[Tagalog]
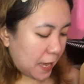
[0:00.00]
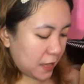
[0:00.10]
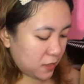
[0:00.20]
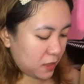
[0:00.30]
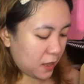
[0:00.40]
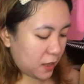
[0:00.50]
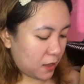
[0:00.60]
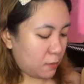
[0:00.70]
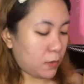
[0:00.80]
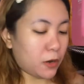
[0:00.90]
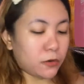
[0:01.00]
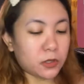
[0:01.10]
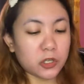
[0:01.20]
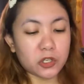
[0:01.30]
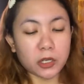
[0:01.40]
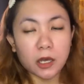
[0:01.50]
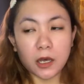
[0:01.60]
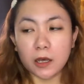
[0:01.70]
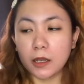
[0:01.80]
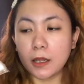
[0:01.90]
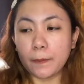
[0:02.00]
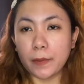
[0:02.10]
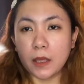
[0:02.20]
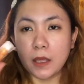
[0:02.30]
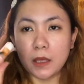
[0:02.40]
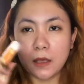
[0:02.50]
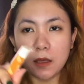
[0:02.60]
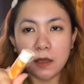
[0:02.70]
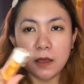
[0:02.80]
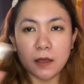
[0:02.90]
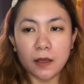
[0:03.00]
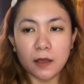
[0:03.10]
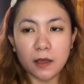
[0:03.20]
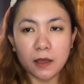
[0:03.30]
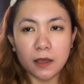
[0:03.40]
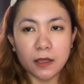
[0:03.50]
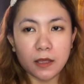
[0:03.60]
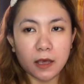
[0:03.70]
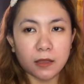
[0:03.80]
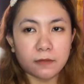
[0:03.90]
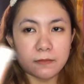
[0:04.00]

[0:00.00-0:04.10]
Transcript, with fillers: And then, meron din siyang lippy. Yan.